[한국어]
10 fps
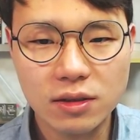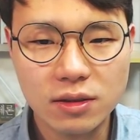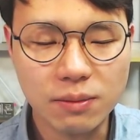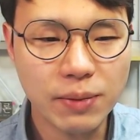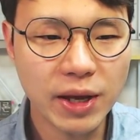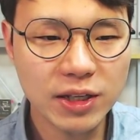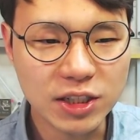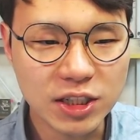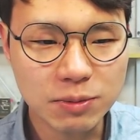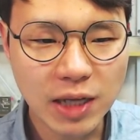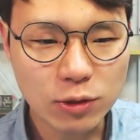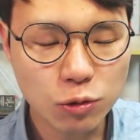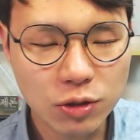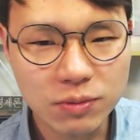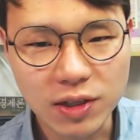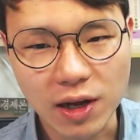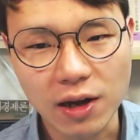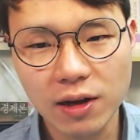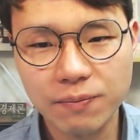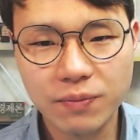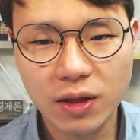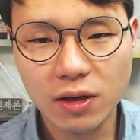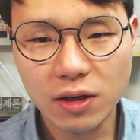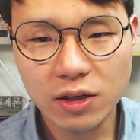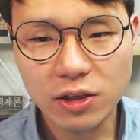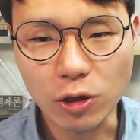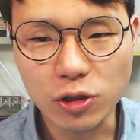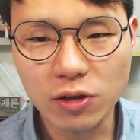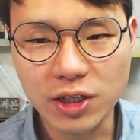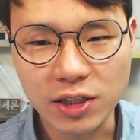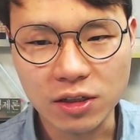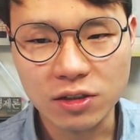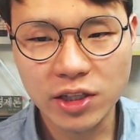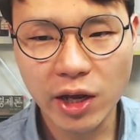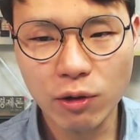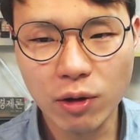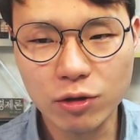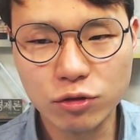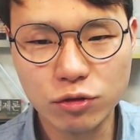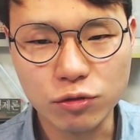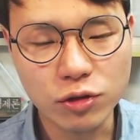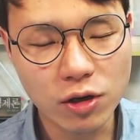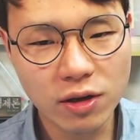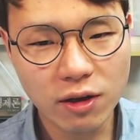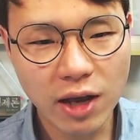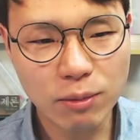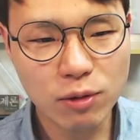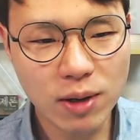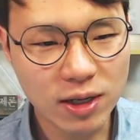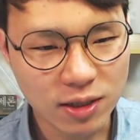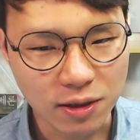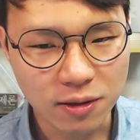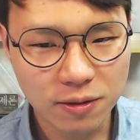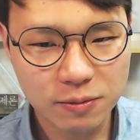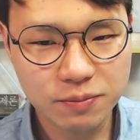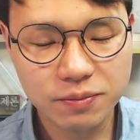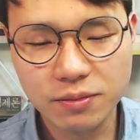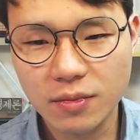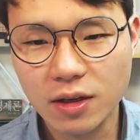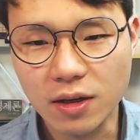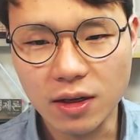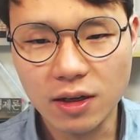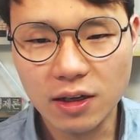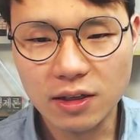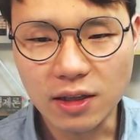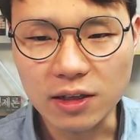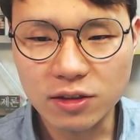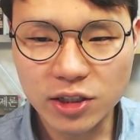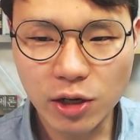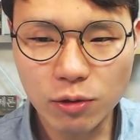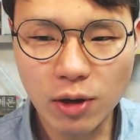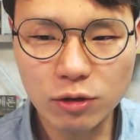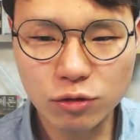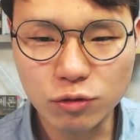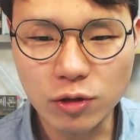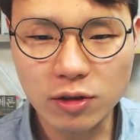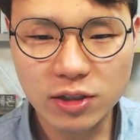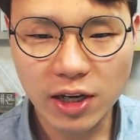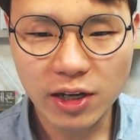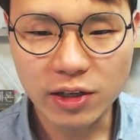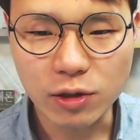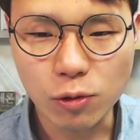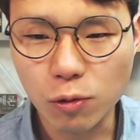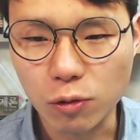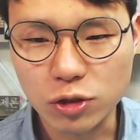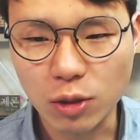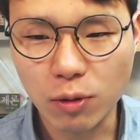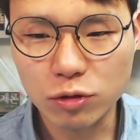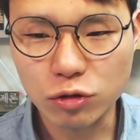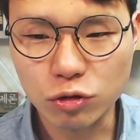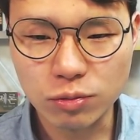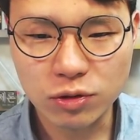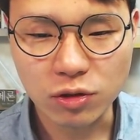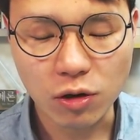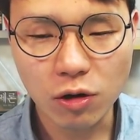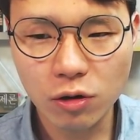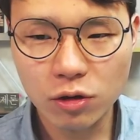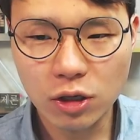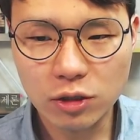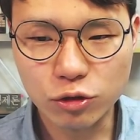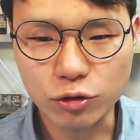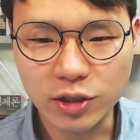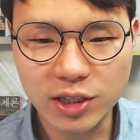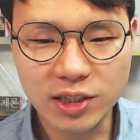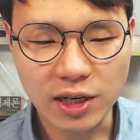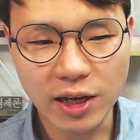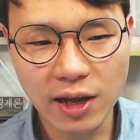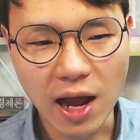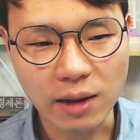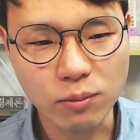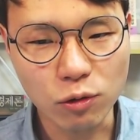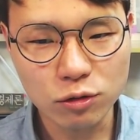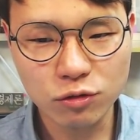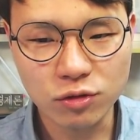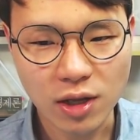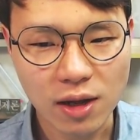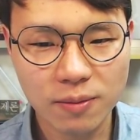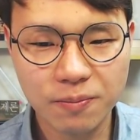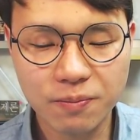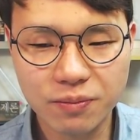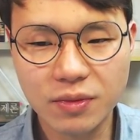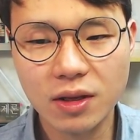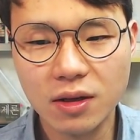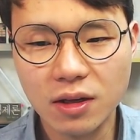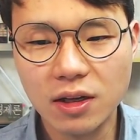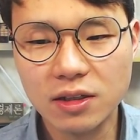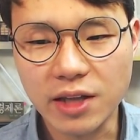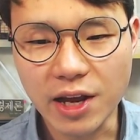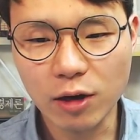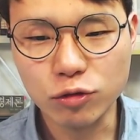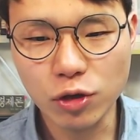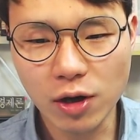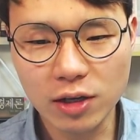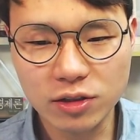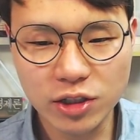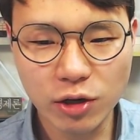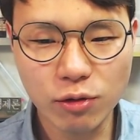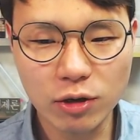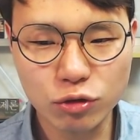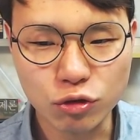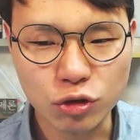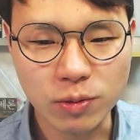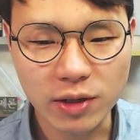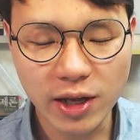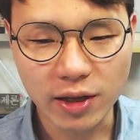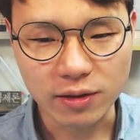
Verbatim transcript: 네, 페이지 24쪽입니다. 여전히 셰어하우스 운영 해볼만 하다. 나는 셰어하우스 운영자의 길로 접어든 후부터 줄기차게 악몽을 꾼다. 내가 운영하는 셰어하우스 주변에